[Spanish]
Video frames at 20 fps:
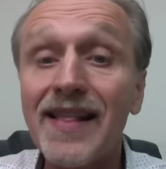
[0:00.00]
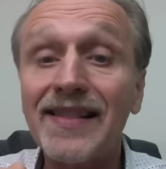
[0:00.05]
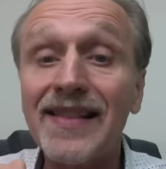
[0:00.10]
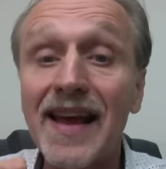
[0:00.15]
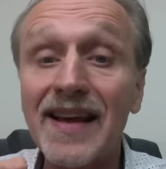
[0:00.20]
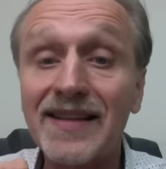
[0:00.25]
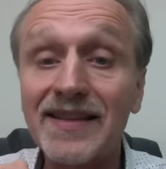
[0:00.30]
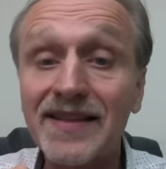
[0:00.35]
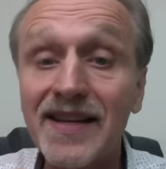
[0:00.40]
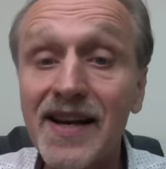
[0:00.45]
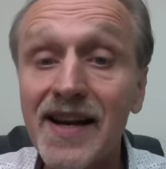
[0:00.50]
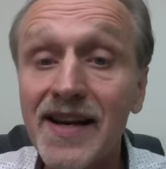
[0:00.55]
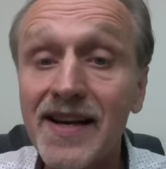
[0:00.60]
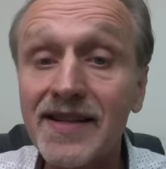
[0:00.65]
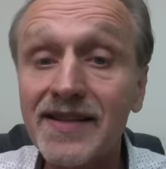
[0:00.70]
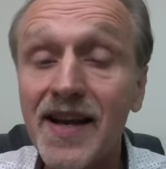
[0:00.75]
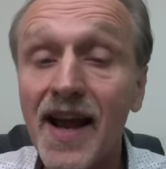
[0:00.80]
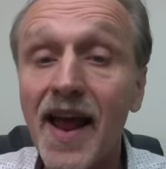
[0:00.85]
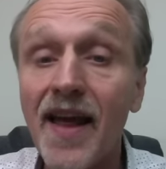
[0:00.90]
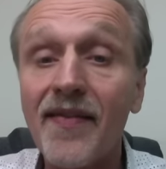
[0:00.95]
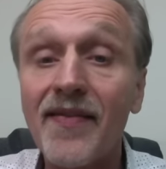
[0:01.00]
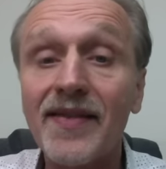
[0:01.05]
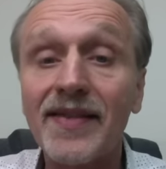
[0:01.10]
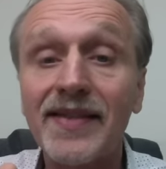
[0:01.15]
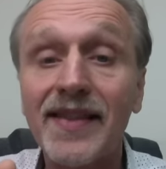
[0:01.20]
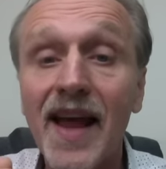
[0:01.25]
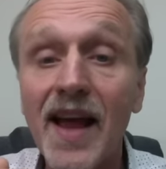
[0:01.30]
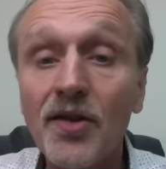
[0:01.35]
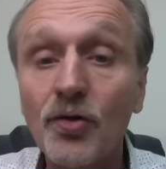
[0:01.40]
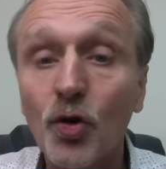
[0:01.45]
de sílice
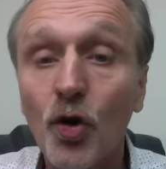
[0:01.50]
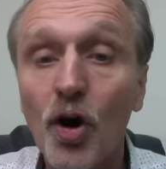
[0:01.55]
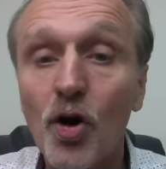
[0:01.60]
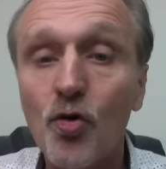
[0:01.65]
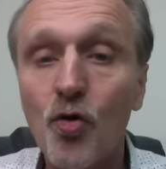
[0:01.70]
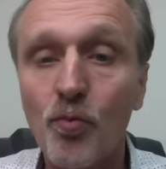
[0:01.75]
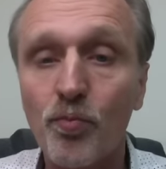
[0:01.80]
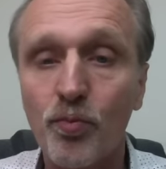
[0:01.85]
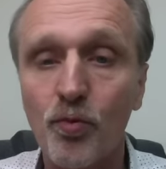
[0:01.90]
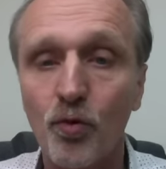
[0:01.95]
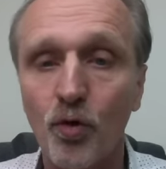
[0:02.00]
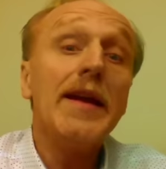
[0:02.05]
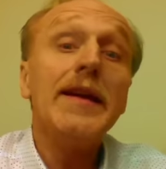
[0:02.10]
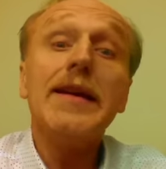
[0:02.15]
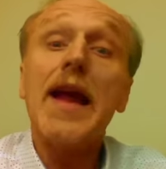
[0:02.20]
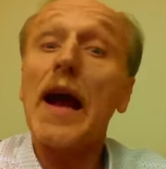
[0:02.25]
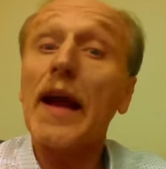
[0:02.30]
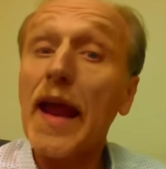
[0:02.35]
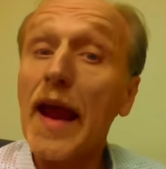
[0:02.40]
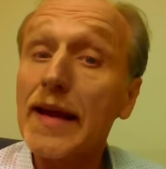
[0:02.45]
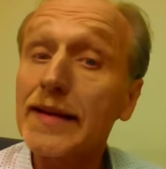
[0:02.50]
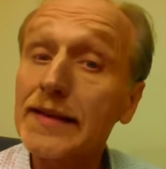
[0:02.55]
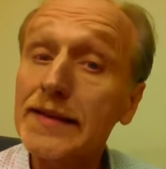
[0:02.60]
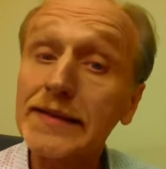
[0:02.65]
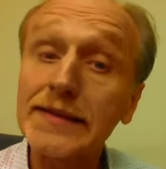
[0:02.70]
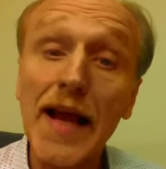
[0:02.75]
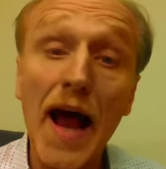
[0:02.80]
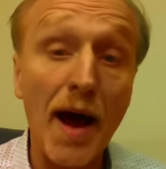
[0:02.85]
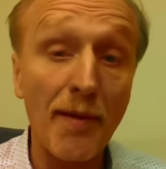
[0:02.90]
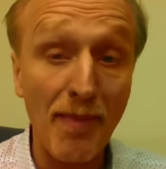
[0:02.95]
dentro del lúpulo. Ya que
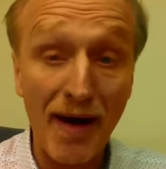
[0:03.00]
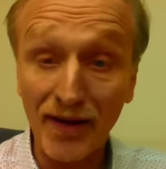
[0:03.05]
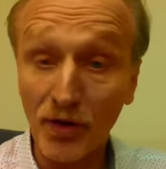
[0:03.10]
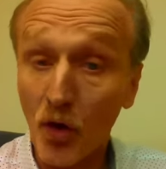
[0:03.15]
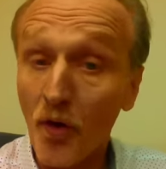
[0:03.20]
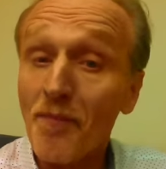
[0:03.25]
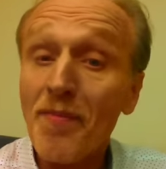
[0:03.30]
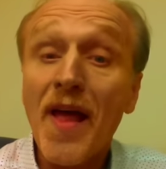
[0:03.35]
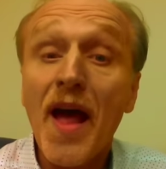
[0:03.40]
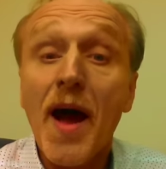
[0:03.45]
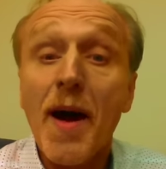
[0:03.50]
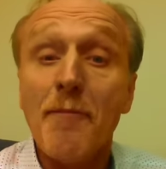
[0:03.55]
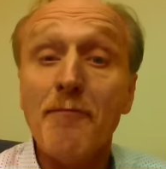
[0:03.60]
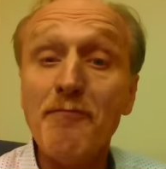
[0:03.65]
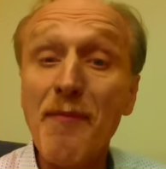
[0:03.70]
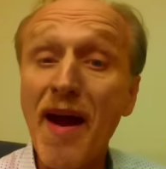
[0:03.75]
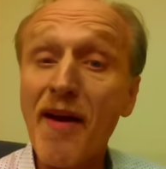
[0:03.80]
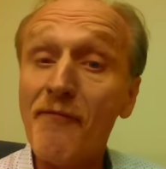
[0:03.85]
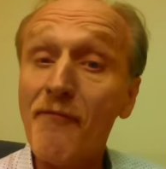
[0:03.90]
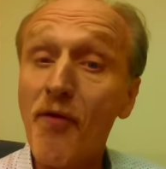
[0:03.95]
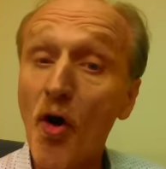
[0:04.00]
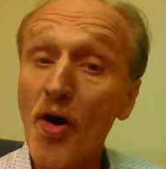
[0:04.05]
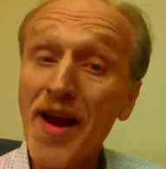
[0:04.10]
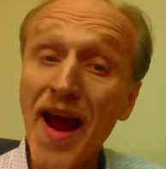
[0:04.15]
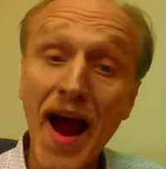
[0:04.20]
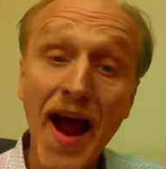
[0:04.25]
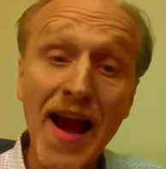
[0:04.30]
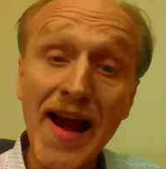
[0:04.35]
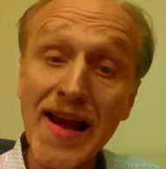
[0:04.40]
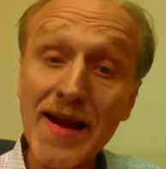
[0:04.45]
sábado, me voy
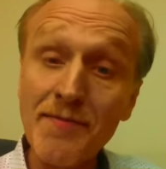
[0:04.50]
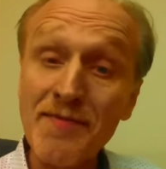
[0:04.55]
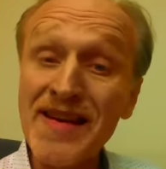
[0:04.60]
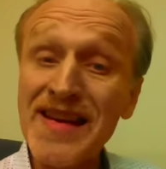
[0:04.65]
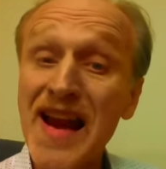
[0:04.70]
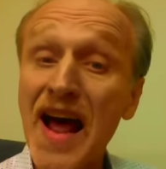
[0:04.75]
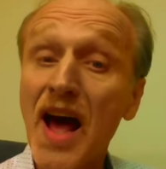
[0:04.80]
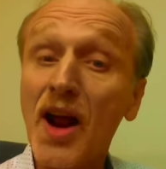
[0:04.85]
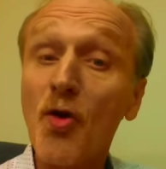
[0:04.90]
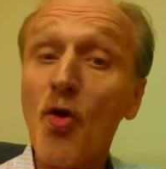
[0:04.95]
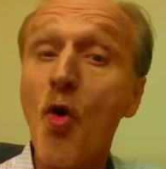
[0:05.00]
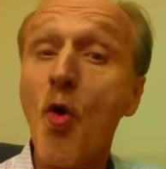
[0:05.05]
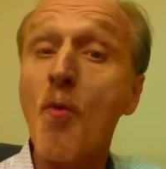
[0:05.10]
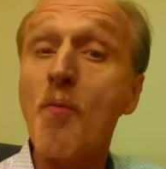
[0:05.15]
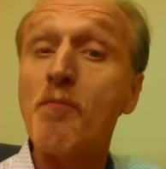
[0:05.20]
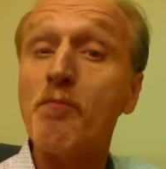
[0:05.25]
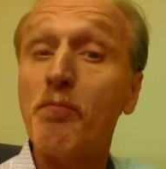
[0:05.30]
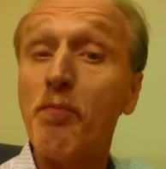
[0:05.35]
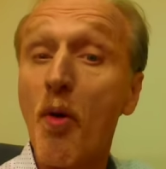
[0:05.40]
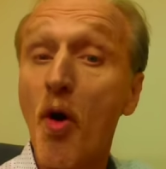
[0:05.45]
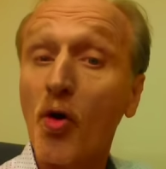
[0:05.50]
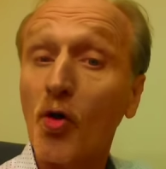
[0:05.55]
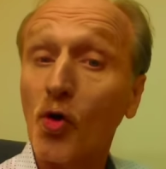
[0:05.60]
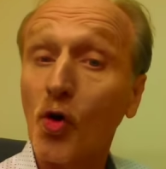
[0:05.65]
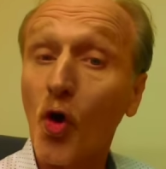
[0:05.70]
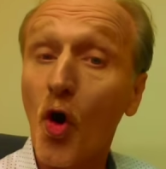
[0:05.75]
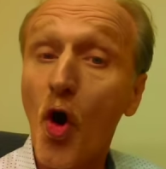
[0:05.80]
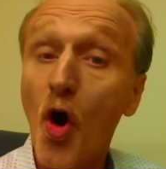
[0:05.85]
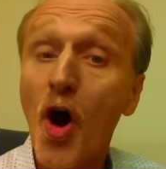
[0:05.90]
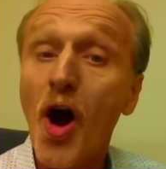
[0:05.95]
a eliminar un
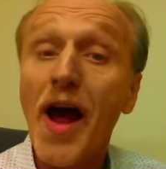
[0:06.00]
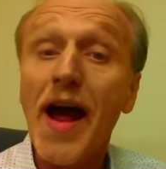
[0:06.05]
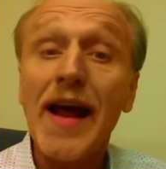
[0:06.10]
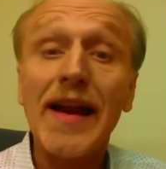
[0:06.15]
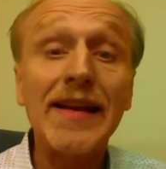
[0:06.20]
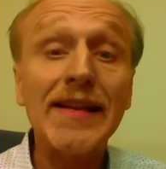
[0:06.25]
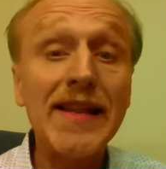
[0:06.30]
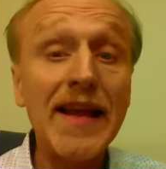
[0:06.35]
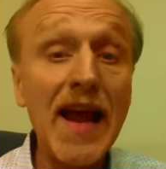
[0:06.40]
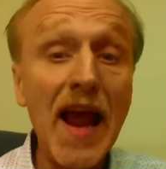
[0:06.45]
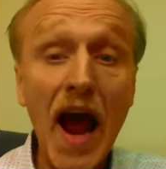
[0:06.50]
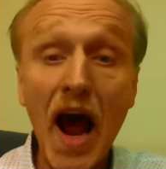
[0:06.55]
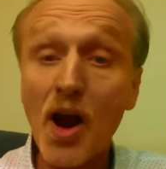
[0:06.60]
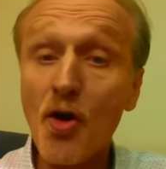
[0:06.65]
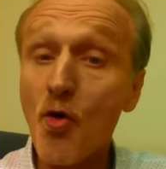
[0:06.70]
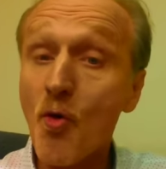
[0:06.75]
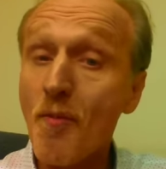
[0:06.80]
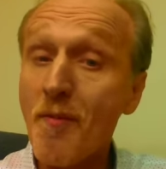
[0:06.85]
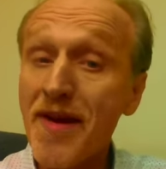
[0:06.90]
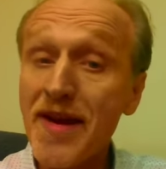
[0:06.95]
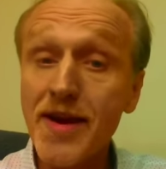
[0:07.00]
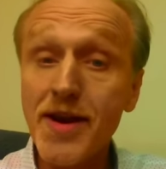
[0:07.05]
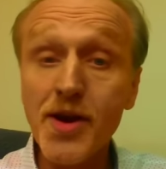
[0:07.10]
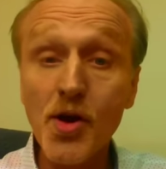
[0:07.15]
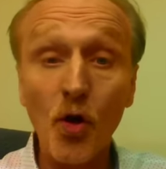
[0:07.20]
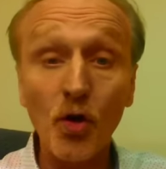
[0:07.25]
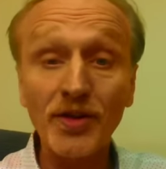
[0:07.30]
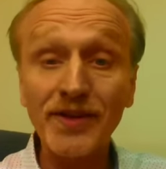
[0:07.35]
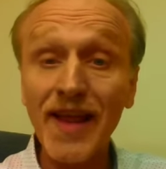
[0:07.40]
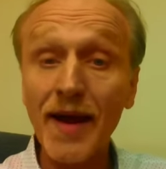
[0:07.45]
poco de
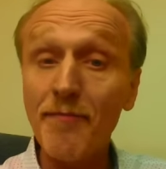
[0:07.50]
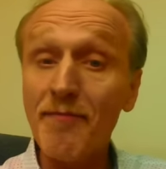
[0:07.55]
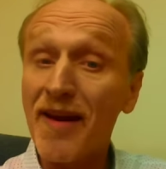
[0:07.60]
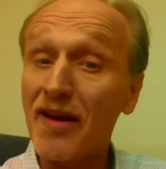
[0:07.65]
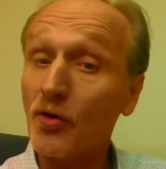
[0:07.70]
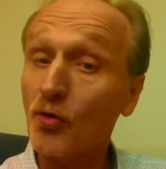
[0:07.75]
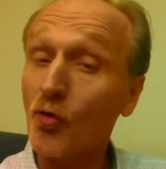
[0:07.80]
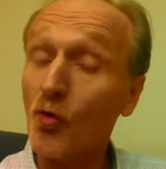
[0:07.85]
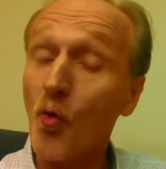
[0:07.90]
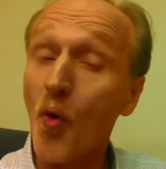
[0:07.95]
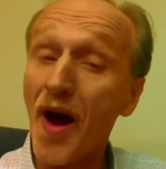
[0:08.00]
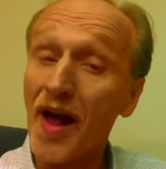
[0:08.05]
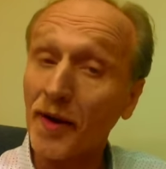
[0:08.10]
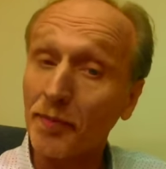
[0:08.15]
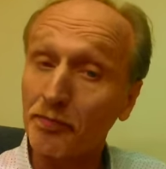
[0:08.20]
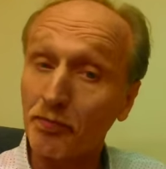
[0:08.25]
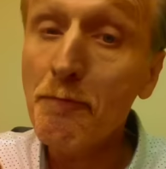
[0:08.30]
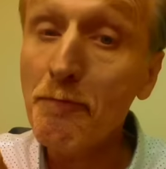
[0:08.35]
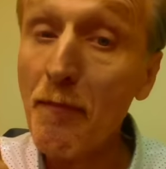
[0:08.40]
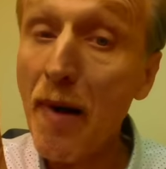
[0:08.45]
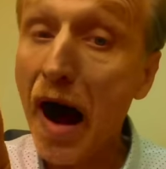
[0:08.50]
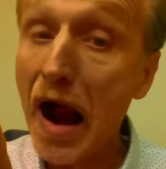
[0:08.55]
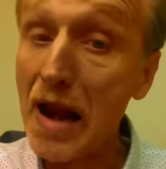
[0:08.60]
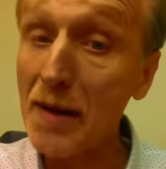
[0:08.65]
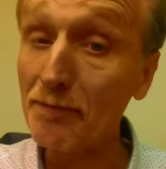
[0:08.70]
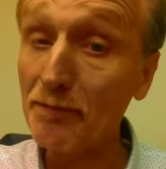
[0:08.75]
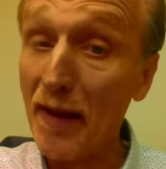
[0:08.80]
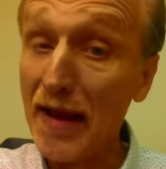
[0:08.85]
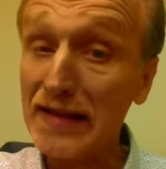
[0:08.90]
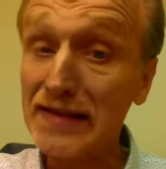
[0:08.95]
aluminio de mi cuerpo.
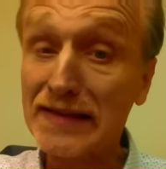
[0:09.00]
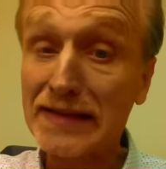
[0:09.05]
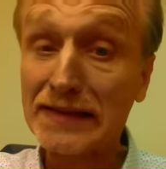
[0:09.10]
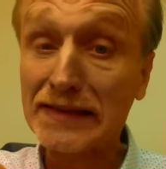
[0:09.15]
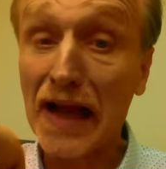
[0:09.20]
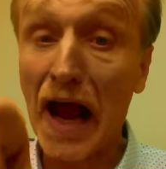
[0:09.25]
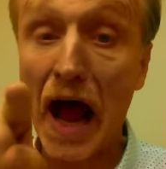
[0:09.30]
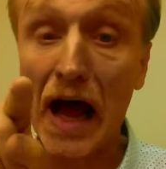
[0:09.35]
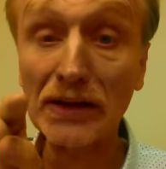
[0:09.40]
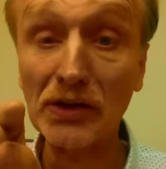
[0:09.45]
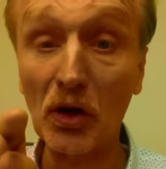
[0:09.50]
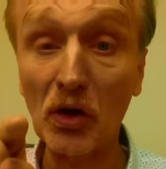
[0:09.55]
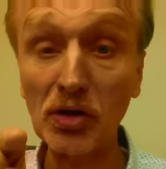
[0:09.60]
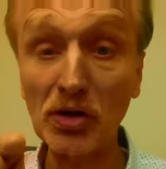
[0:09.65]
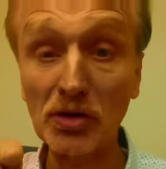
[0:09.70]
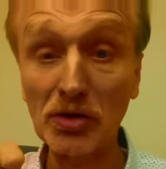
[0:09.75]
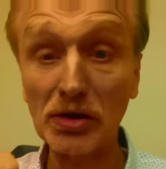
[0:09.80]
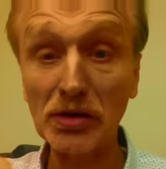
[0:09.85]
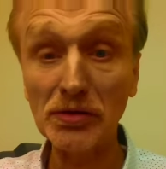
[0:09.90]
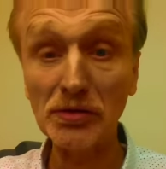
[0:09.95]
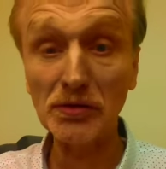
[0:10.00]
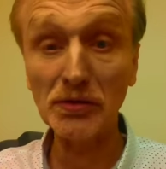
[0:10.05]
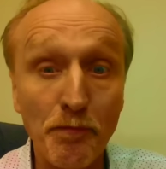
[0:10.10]
¡Mal pensados!